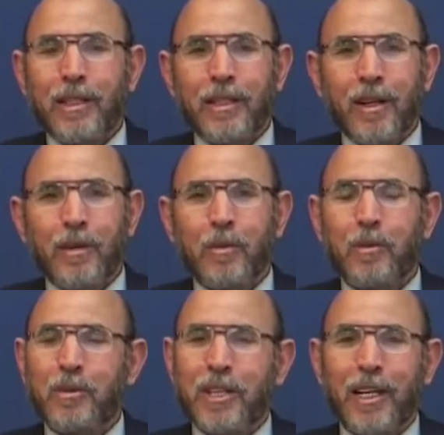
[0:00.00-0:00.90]
الكرام
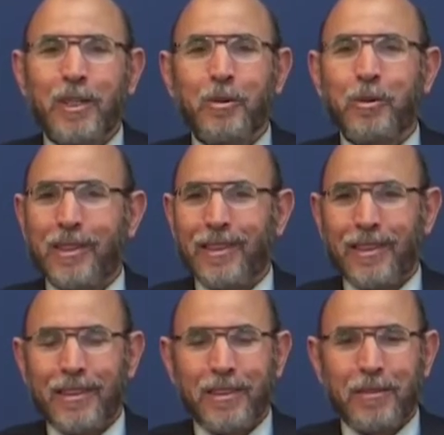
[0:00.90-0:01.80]
المشاهدون
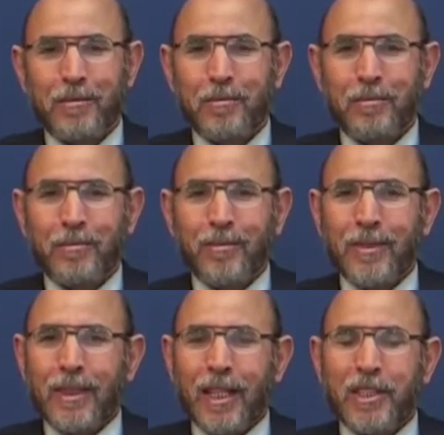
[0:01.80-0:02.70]

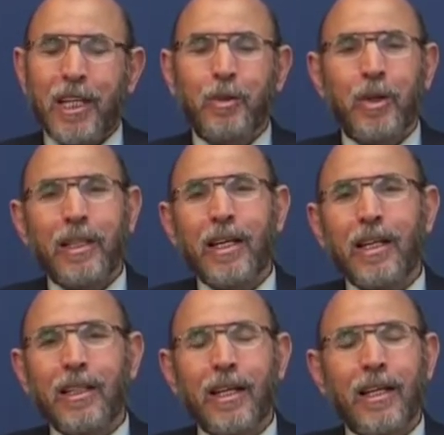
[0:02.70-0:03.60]
أشهد أن لا
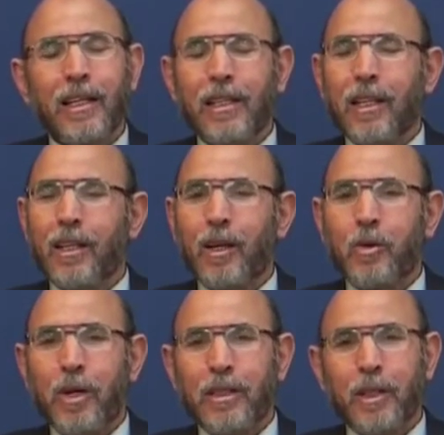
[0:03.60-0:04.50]
إله إلا
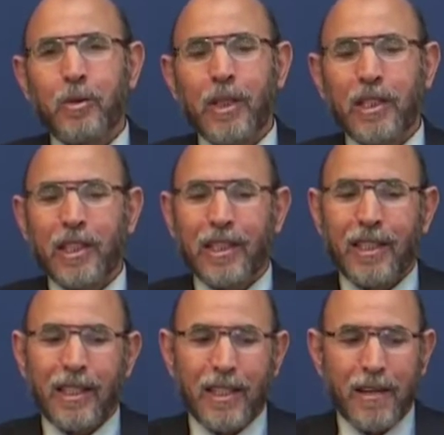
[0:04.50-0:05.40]
الله وحده لا
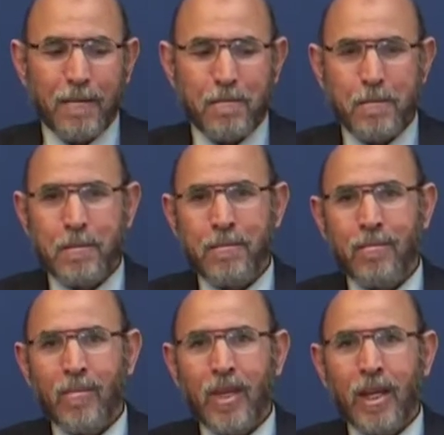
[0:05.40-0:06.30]
شريك له
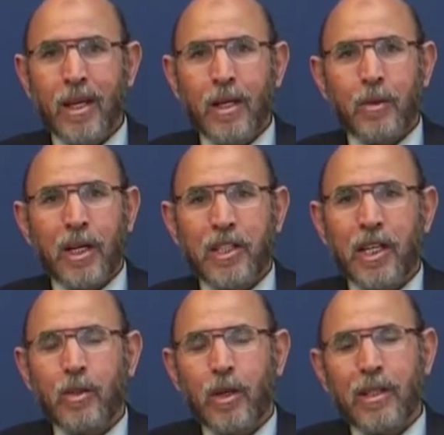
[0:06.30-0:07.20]

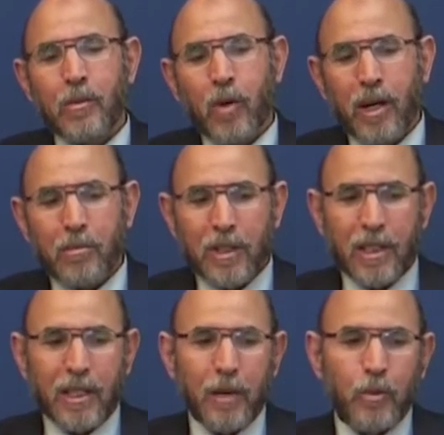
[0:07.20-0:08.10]
وأشهد أن
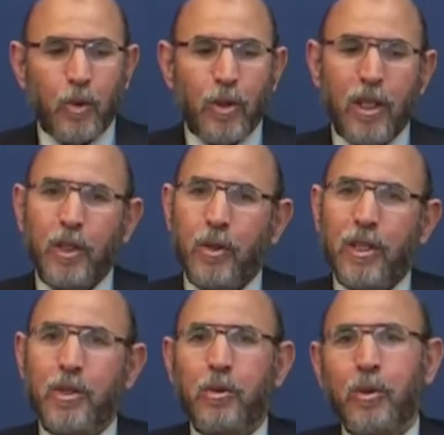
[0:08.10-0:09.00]
محمدا عبد الله
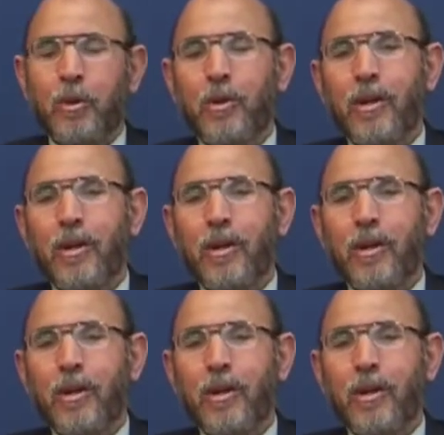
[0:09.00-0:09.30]
ورسوله